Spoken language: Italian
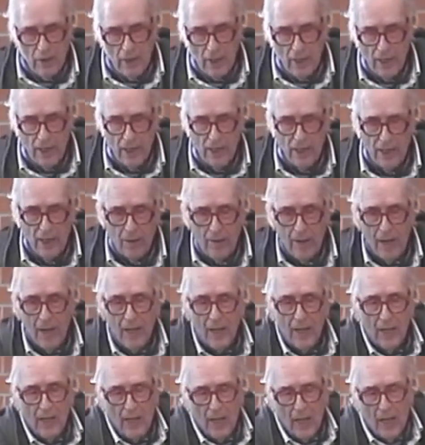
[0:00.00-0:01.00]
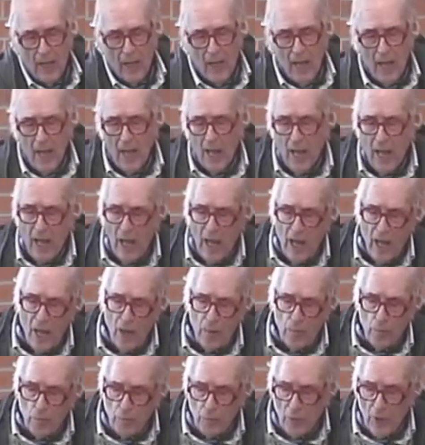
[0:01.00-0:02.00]
la lingua. E
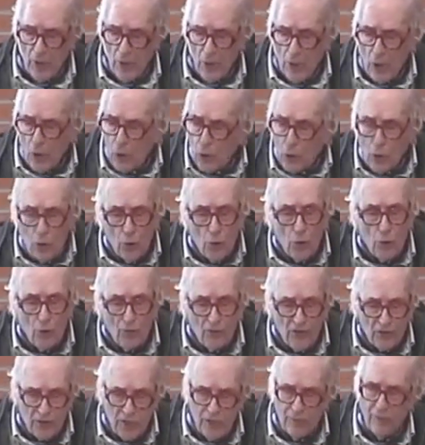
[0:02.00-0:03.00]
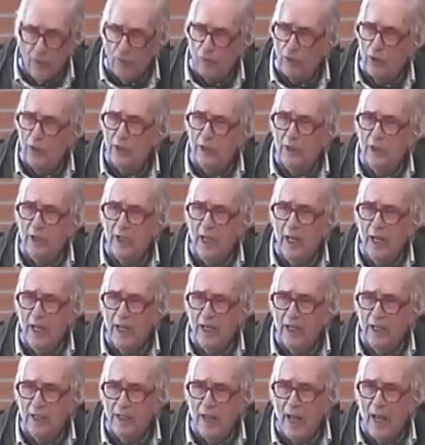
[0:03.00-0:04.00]
ehm, lui non lo faceva
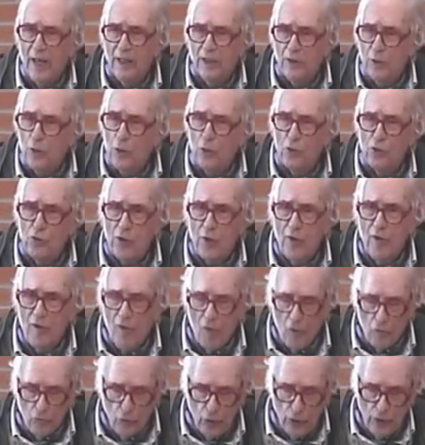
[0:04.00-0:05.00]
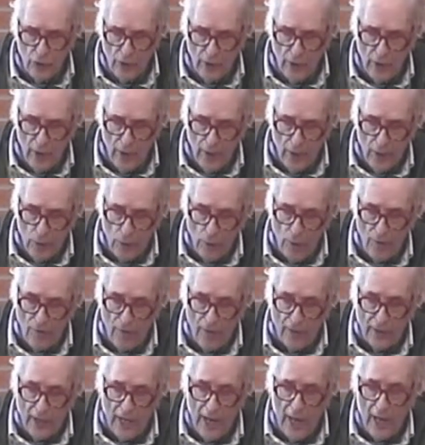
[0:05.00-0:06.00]
volentieri i texti, non lo scriveva volentieri. Lui
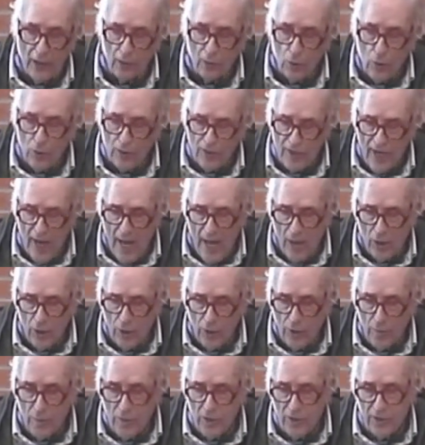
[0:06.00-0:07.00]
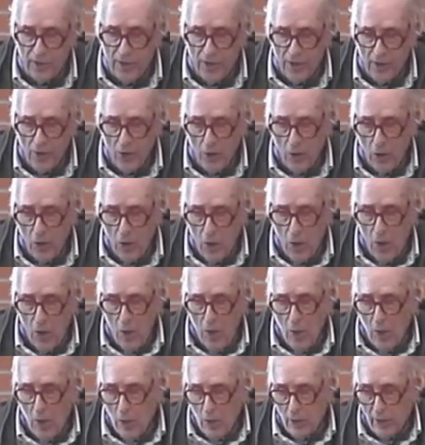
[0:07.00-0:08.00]
aveva creato Zagor e Mister No,
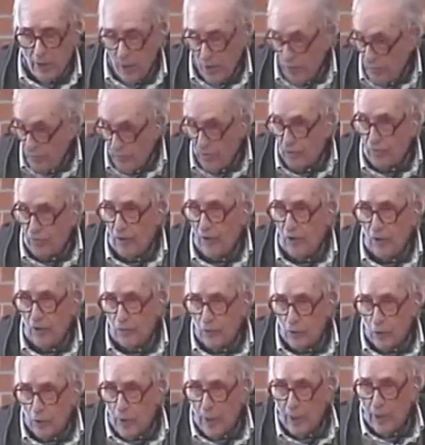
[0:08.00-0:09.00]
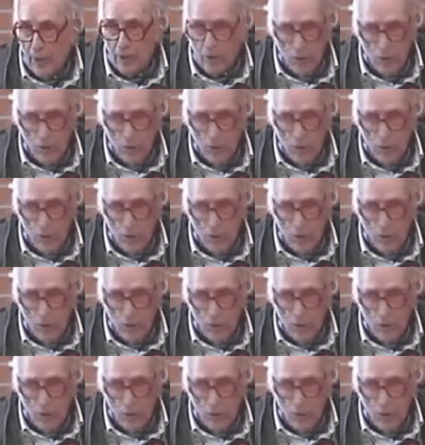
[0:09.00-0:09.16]
che vivevano anche in